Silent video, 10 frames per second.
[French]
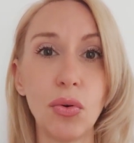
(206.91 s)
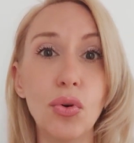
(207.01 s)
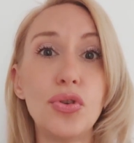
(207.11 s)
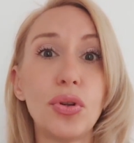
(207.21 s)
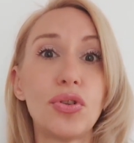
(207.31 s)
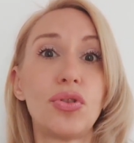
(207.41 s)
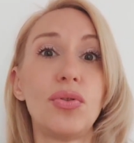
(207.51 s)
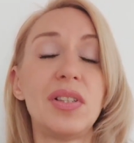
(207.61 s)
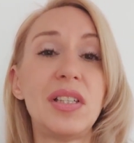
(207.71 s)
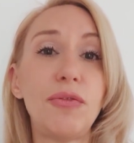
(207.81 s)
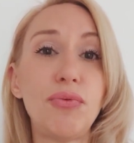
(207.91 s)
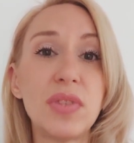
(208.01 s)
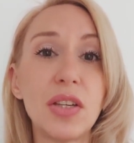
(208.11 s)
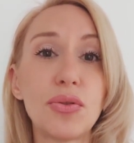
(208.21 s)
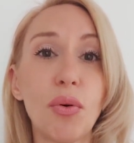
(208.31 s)
Au lieu de se
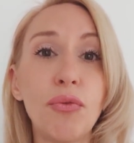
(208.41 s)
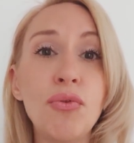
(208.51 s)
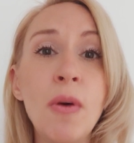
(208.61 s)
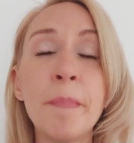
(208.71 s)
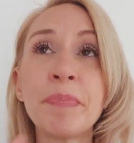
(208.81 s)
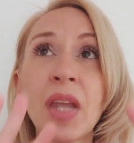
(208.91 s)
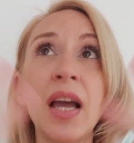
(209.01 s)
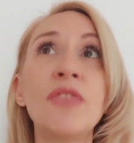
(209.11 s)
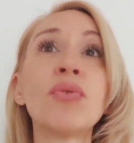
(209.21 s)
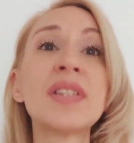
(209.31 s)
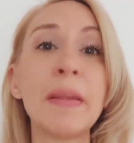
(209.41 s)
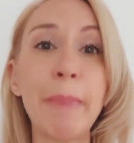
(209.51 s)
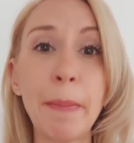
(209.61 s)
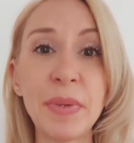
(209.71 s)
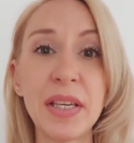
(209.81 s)
diffuser sur vous, elles vont
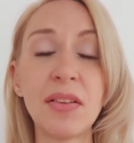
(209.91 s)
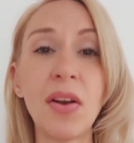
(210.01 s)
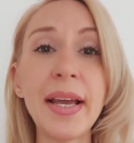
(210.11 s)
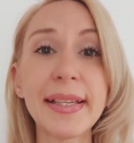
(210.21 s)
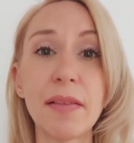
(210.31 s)
s'éparpiller dans l'air.